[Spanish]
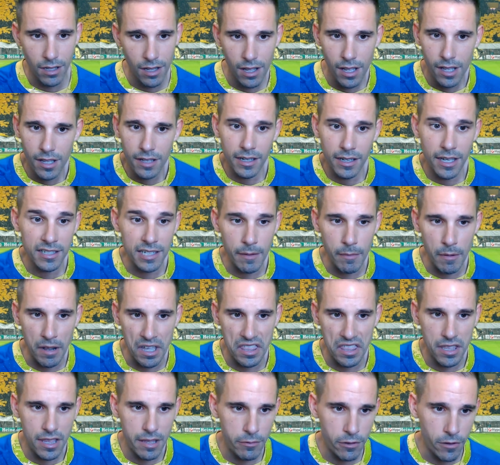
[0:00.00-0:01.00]
¿Qué se puede
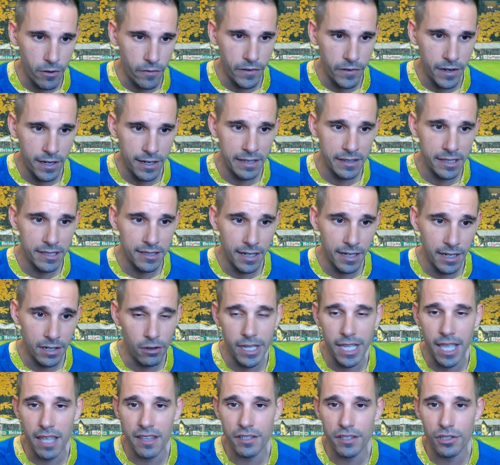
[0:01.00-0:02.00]
decir de Bruno Fernández que no
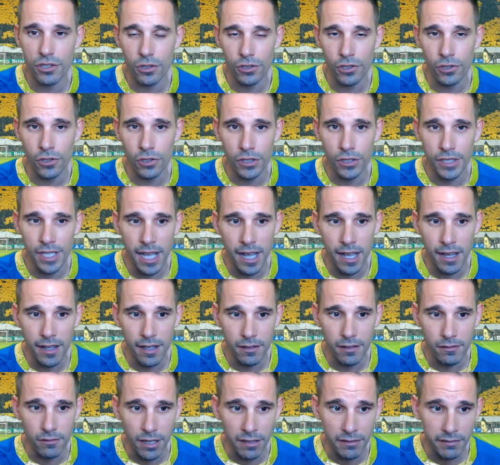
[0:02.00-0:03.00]
haya dicho yo ya
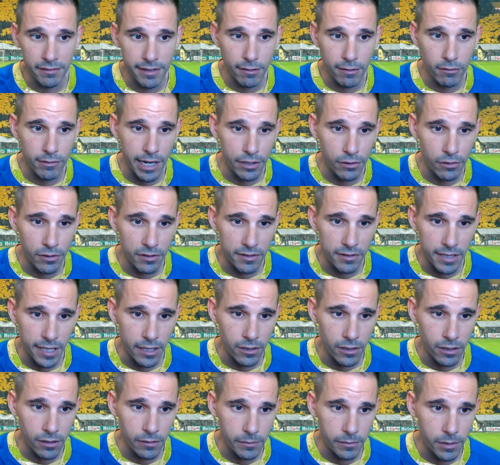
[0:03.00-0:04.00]
durante un año
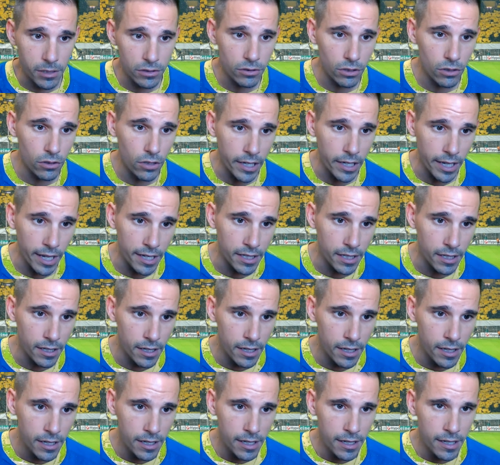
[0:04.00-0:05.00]
entero, ¿no? Pero esto es lo que hay.
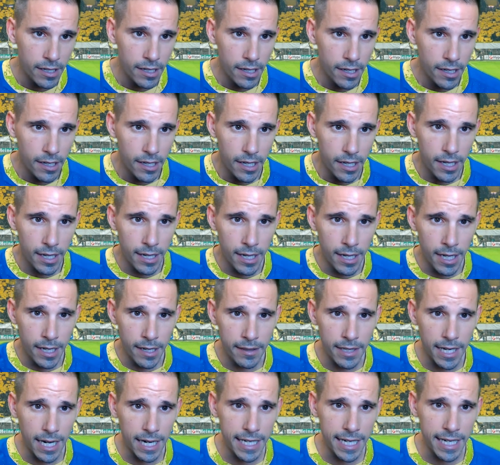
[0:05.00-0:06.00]
Eh,
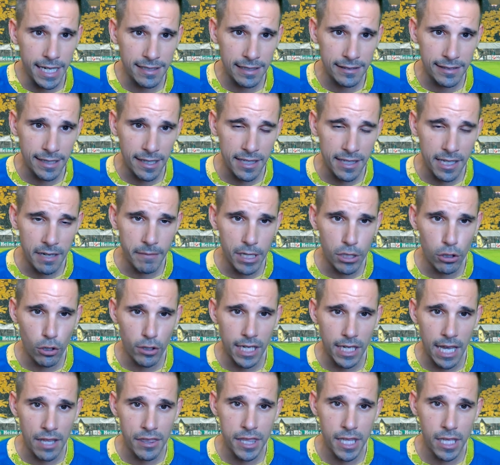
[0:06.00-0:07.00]
de la Liga Santander,
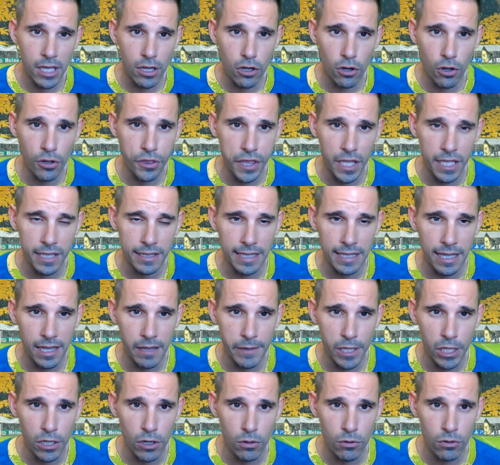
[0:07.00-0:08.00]
Mallorca 5, Celta de
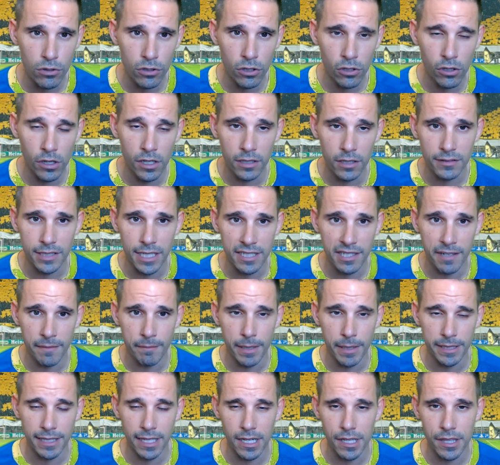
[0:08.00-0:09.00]
Vigo 1, ¿eh? tras
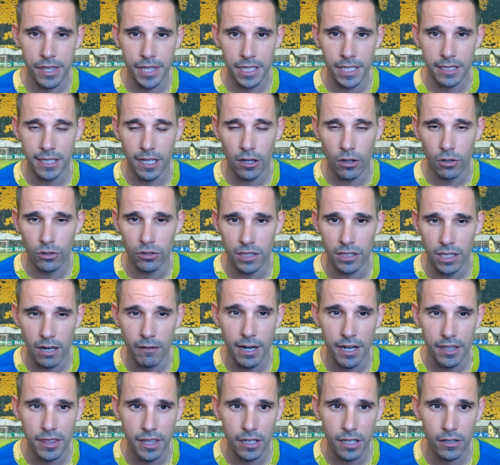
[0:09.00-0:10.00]
empatar el Celta contra el
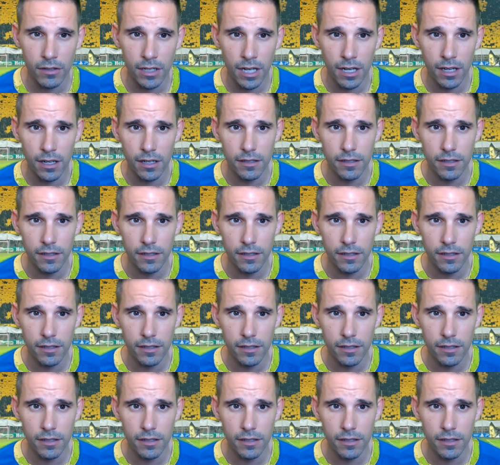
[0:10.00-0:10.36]
Barcelona,